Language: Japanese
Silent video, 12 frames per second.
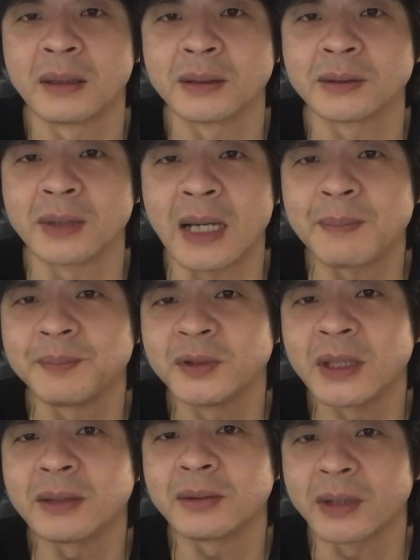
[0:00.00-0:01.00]
この
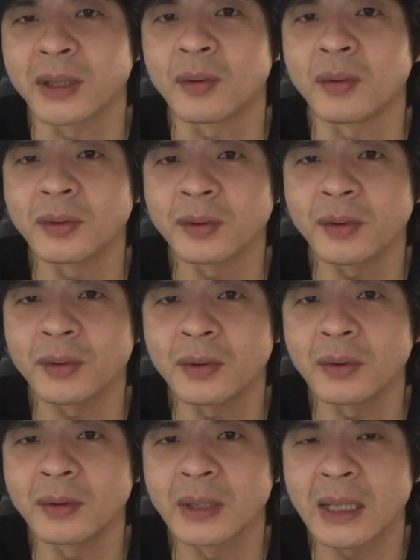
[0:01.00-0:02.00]
アップデートで
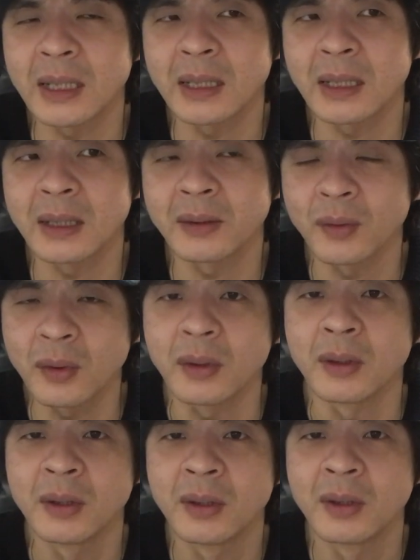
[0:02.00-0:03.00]
コントローラー
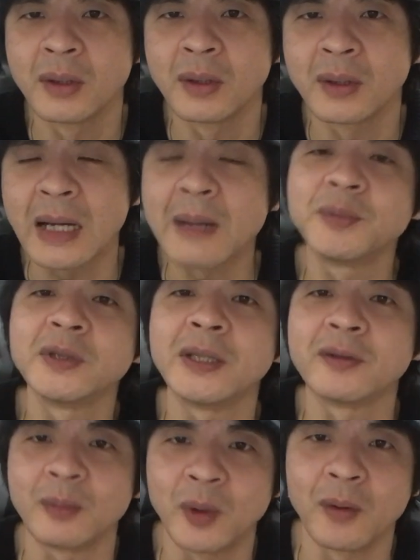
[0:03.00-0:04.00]
の
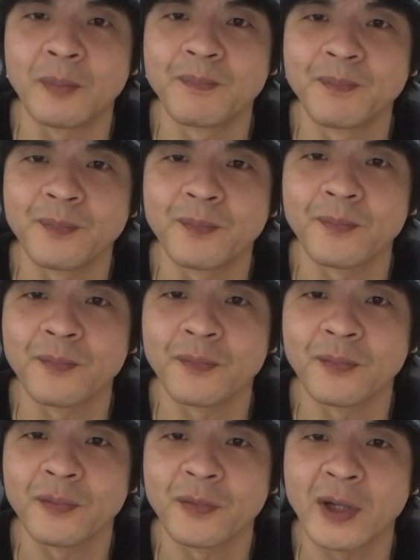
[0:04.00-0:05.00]
アップデートも
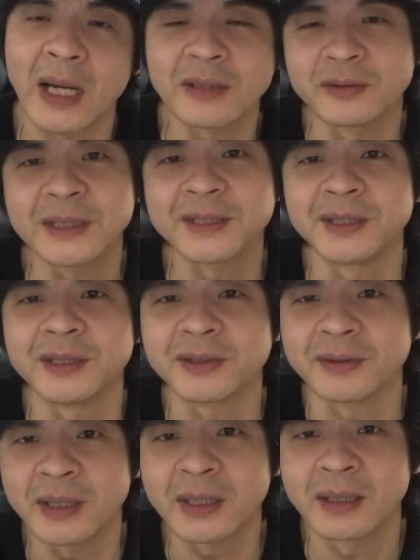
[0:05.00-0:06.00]
あるらしいんです
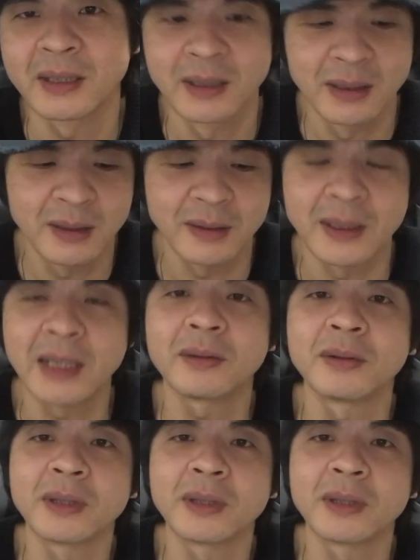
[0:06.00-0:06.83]
よね。なの